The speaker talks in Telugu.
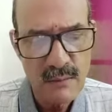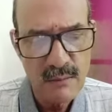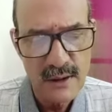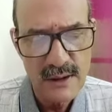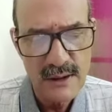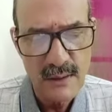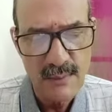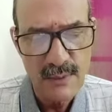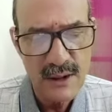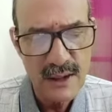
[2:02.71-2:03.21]

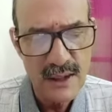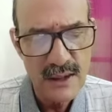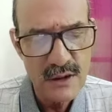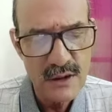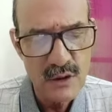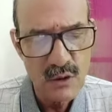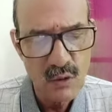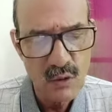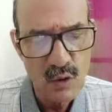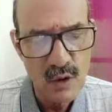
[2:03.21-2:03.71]
మధ్యప్రదేశ్
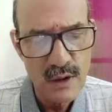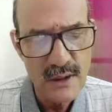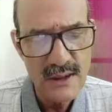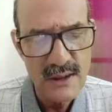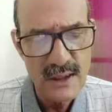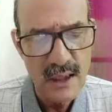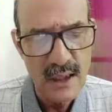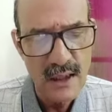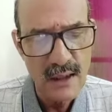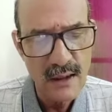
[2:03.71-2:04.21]

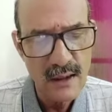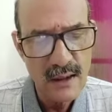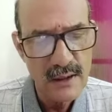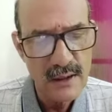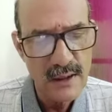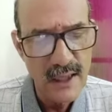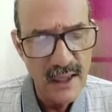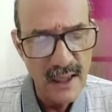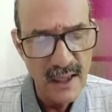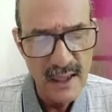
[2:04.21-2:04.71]
ఒరిస్సా
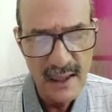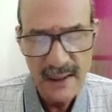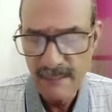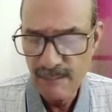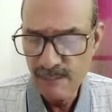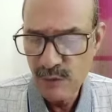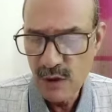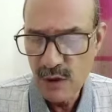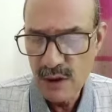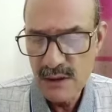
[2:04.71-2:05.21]
ఢిల్లీ
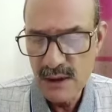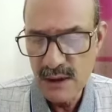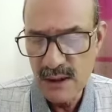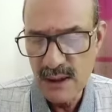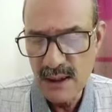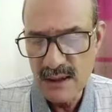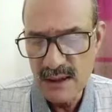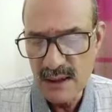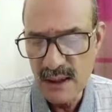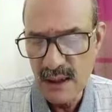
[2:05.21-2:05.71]

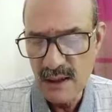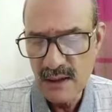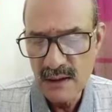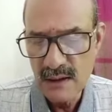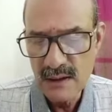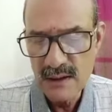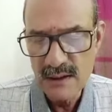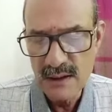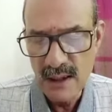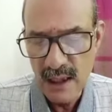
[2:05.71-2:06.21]
ఛత్తీస్గఢ్
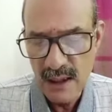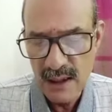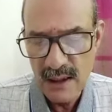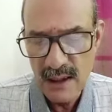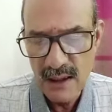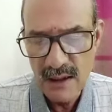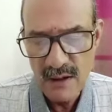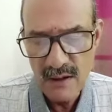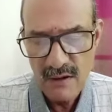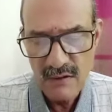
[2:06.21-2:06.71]

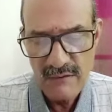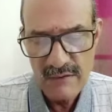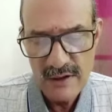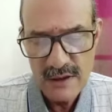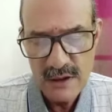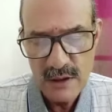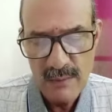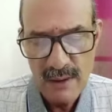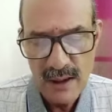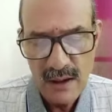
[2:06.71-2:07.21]
జార్ఖండ్
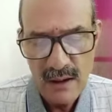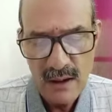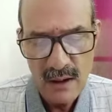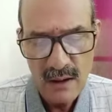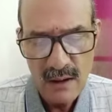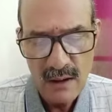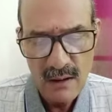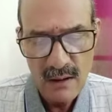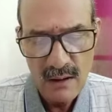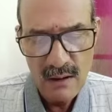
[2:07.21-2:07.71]
వెస్ట్
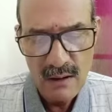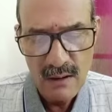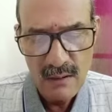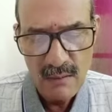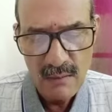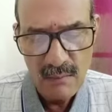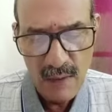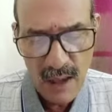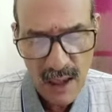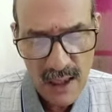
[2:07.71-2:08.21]
బెంగాల్
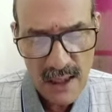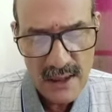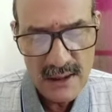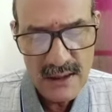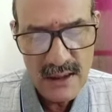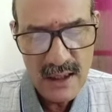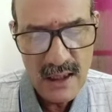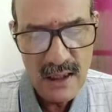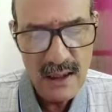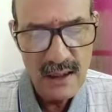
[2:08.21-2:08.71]

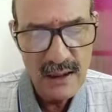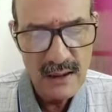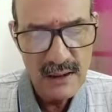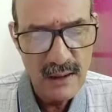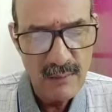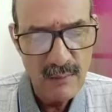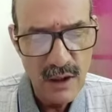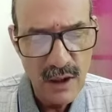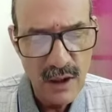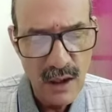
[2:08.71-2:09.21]
మహారాష్ట్ర
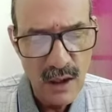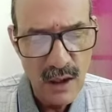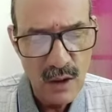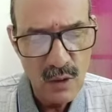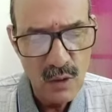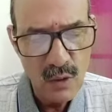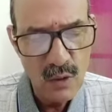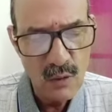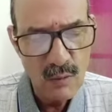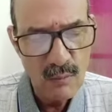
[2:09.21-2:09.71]

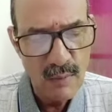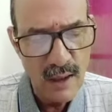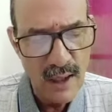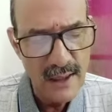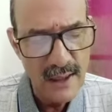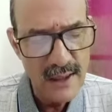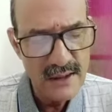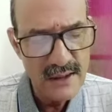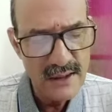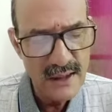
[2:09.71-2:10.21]
తమిళనాడు
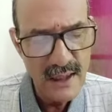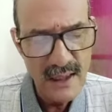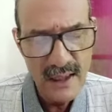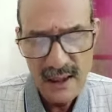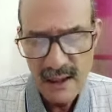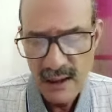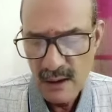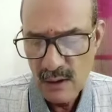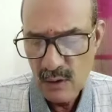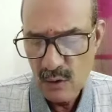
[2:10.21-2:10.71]
పాండిచ్చేరి
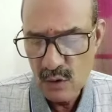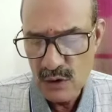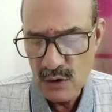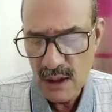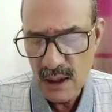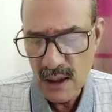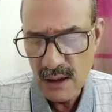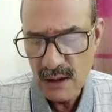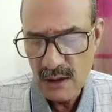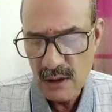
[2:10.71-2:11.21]

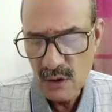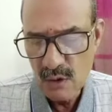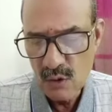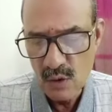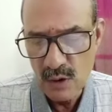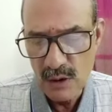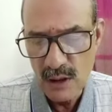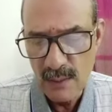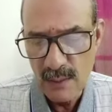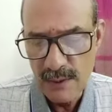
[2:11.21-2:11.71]
గుజరాత్
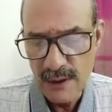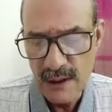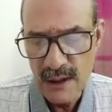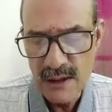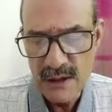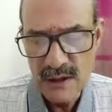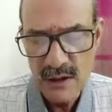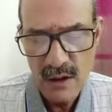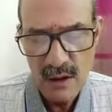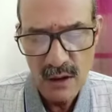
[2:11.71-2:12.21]

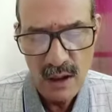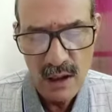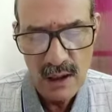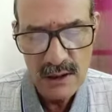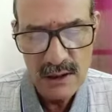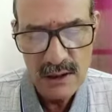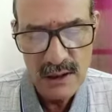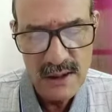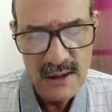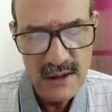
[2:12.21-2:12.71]
ఉత్తరప్రదేశ్
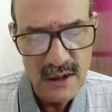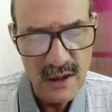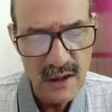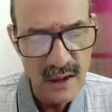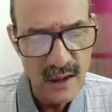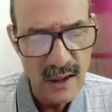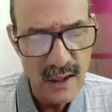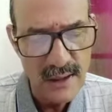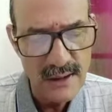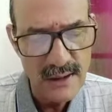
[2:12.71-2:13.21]
నార్త్ ఈస్ట్
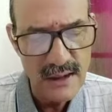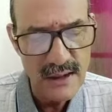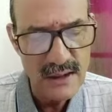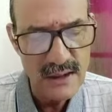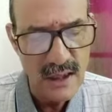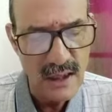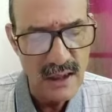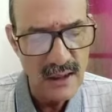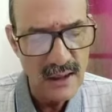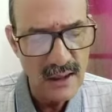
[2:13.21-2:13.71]

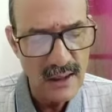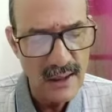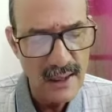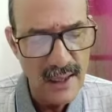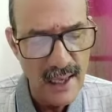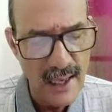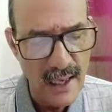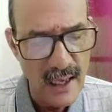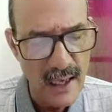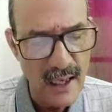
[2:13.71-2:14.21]
రాజస్థాన్
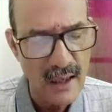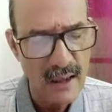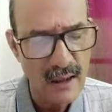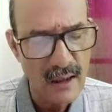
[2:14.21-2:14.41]
కేరళ